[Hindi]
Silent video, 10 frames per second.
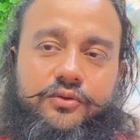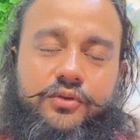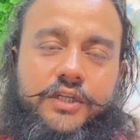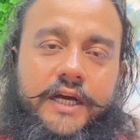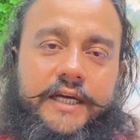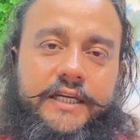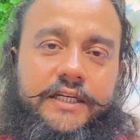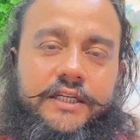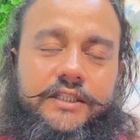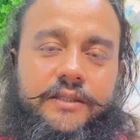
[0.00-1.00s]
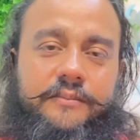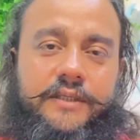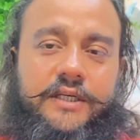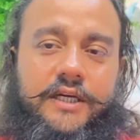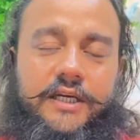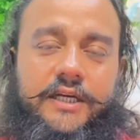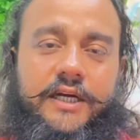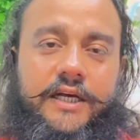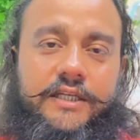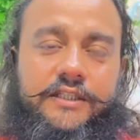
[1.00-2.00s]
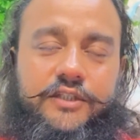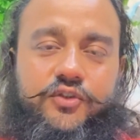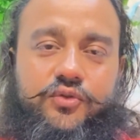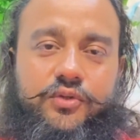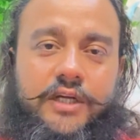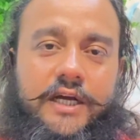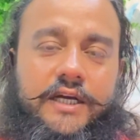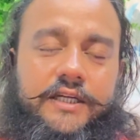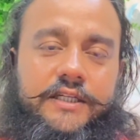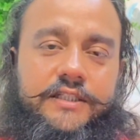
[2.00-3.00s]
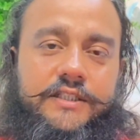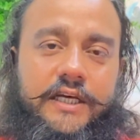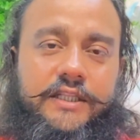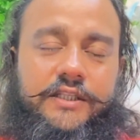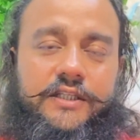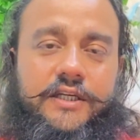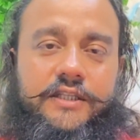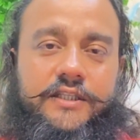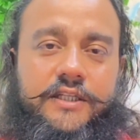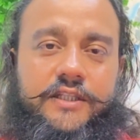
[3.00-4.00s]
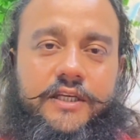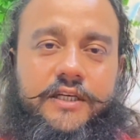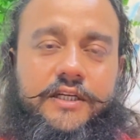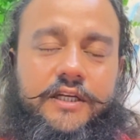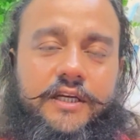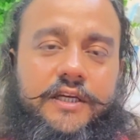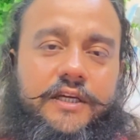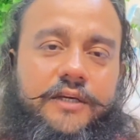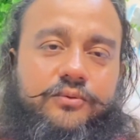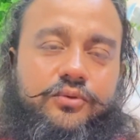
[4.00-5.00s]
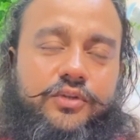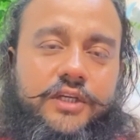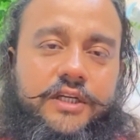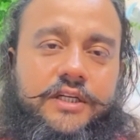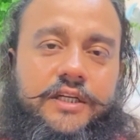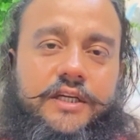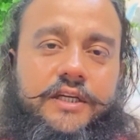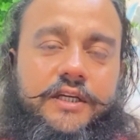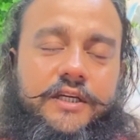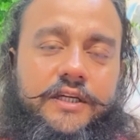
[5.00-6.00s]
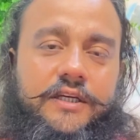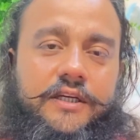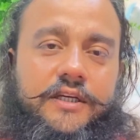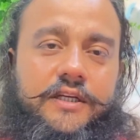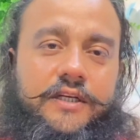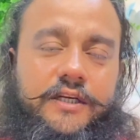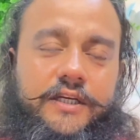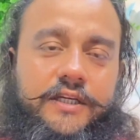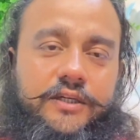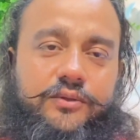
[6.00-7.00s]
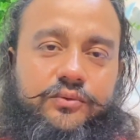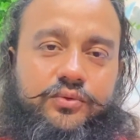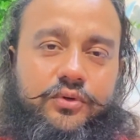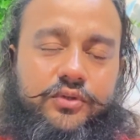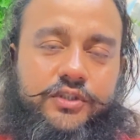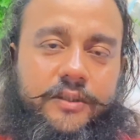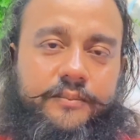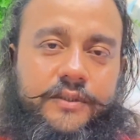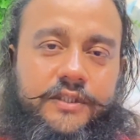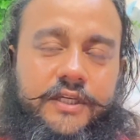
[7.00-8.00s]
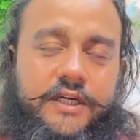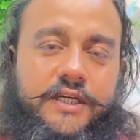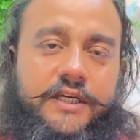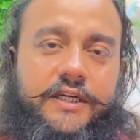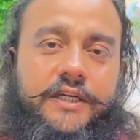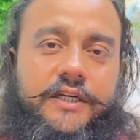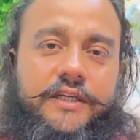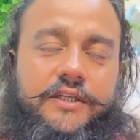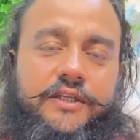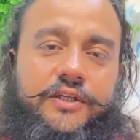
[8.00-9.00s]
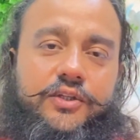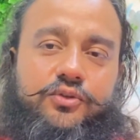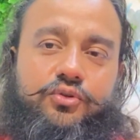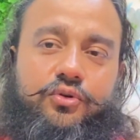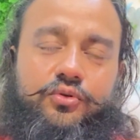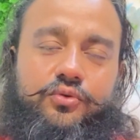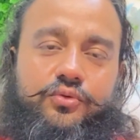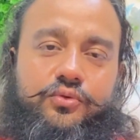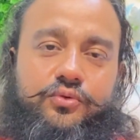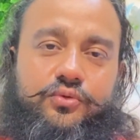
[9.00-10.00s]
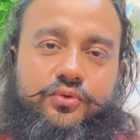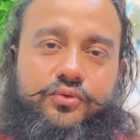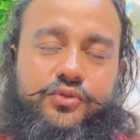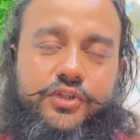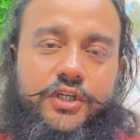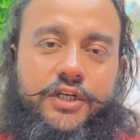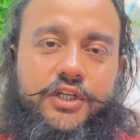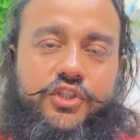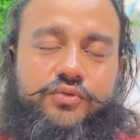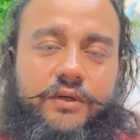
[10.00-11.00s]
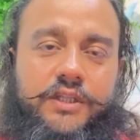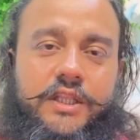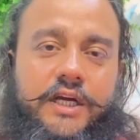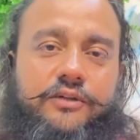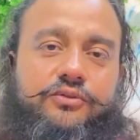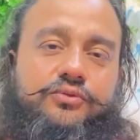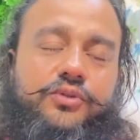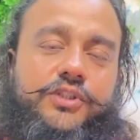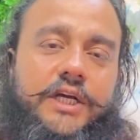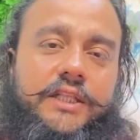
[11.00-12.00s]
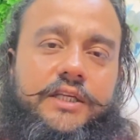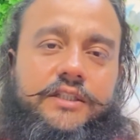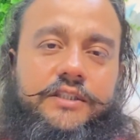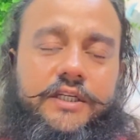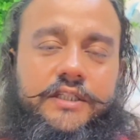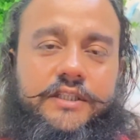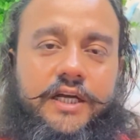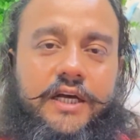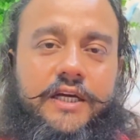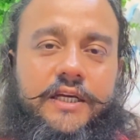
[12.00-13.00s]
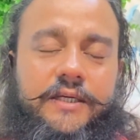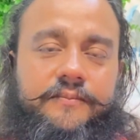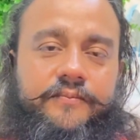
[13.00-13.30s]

दुनिया के नज़र में लगेगा कि ये सोना है ये चांदी है ये देख रहे हैं वो देख रहे हैं लेकिन वो जब भी देखेंगे तो उसकी नश्वरता को वो साधक देखता है